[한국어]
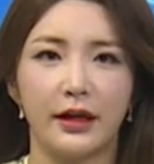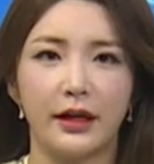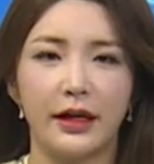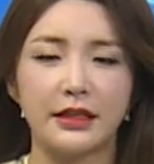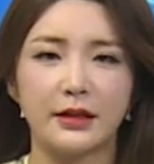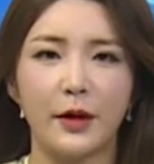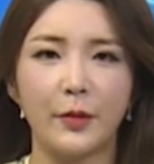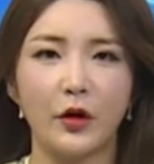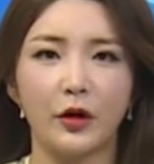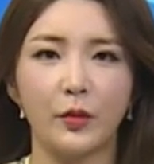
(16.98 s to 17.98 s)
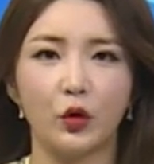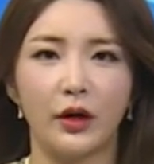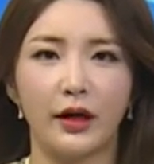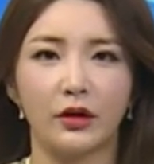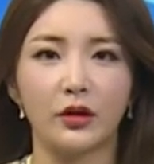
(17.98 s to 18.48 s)
하지만
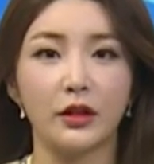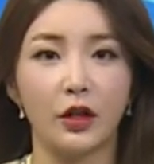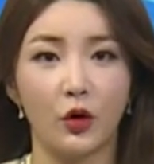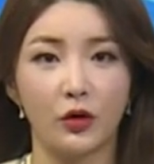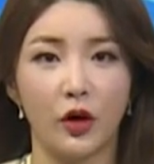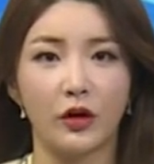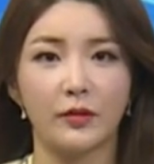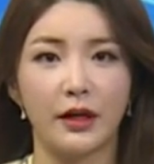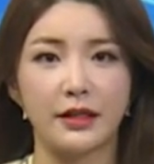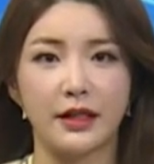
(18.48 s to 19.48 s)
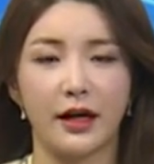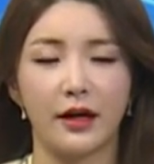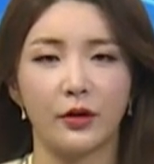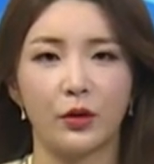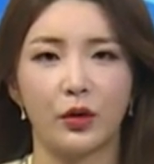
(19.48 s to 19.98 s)
평년보다 더 뜨거운 여름
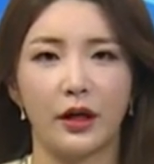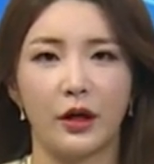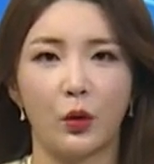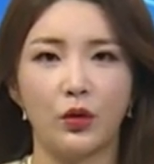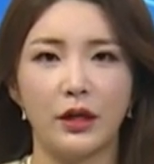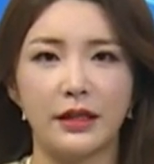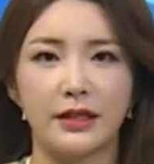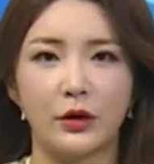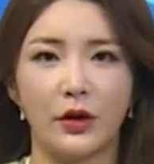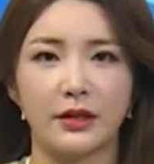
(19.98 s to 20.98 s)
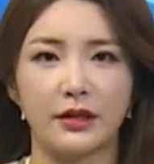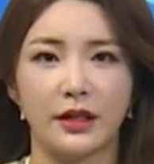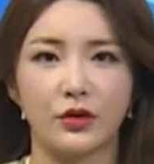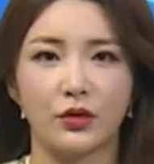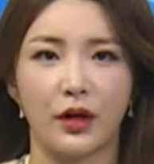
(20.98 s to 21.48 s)
탓에 올해 온열
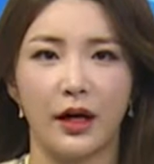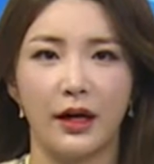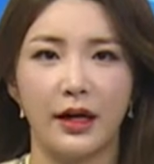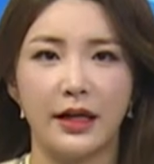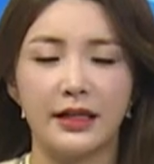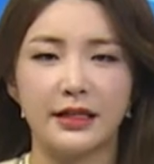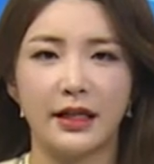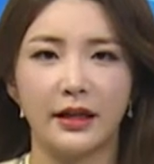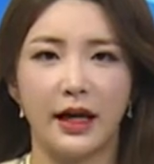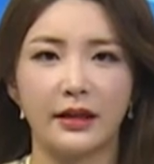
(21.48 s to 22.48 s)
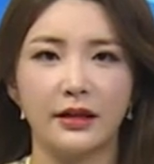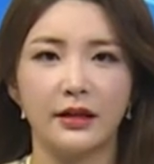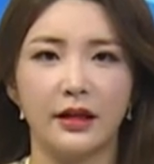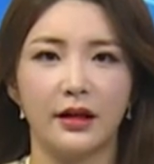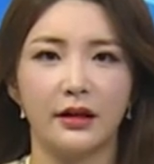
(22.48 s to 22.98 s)
질환자 수가 지난해
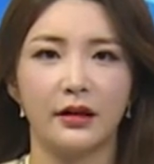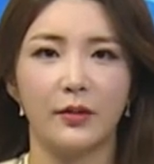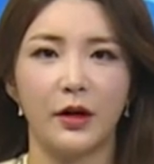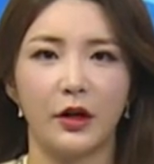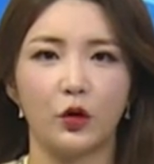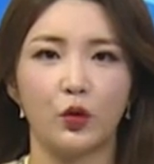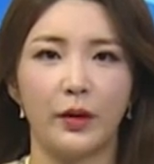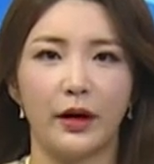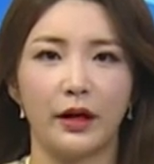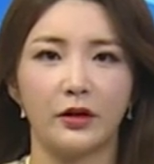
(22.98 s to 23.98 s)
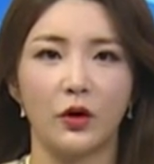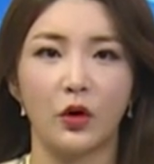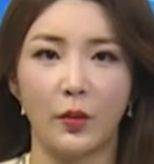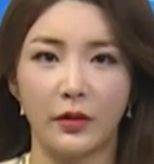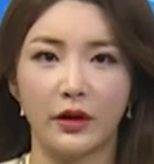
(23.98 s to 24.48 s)
같은 기간 대비 두배가더
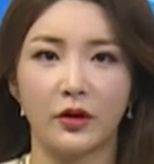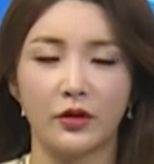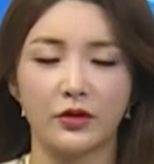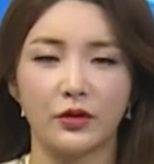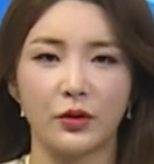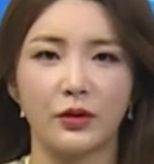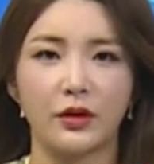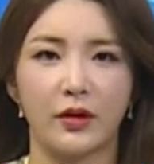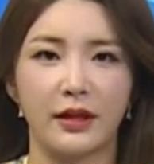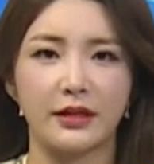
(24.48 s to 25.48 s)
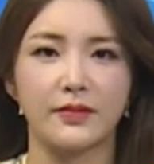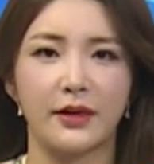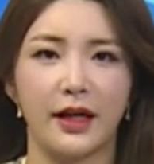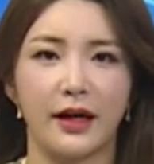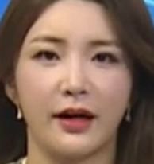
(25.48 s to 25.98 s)
넘는 것으로
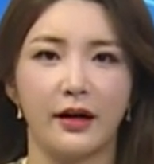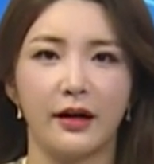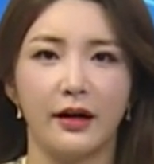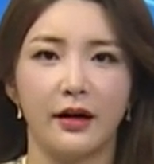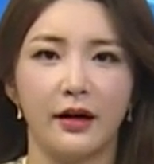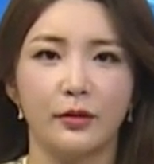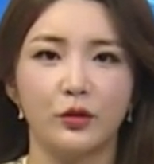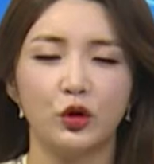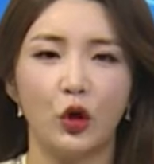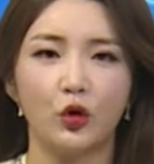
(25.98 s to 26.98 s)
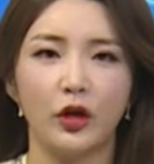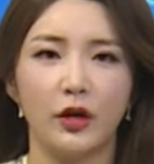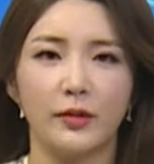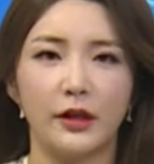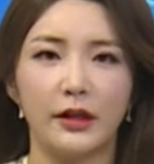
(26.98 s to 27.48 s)
드러났습니다. 무더운
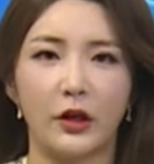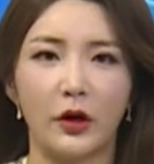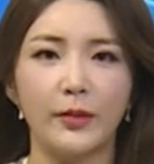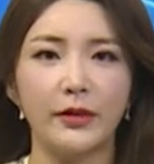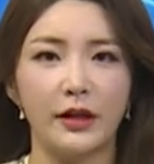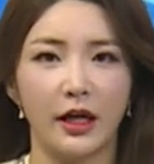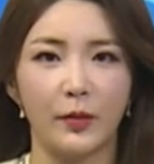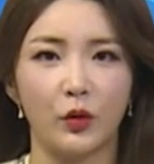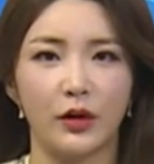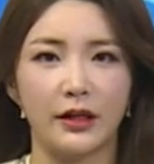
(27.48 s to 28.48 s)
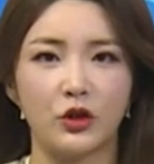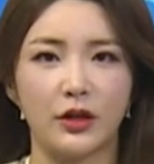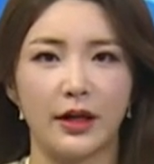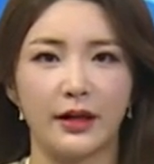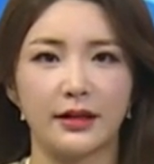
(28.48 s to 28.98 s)
여름을 더 힘들게 보낼
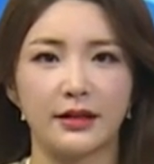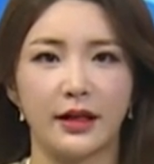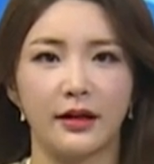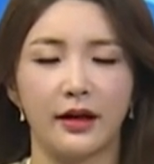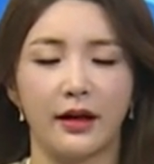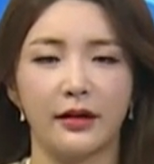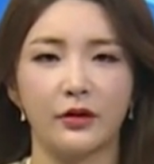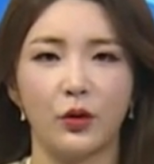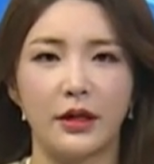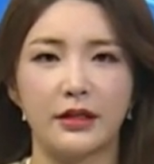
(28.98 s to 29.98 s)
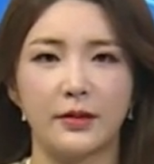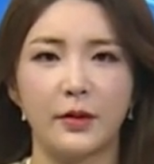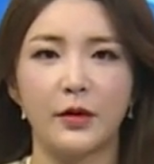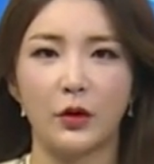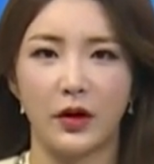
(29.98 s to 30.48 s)
취약계층에 대한
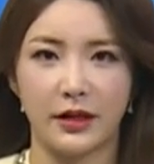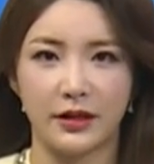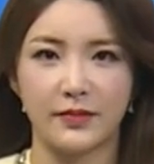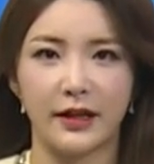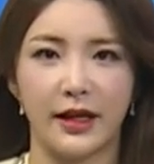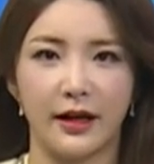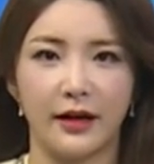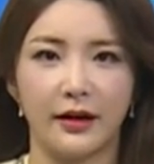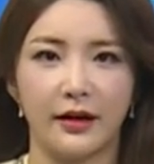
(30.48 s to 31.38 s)
관심이 필요하겠습니다.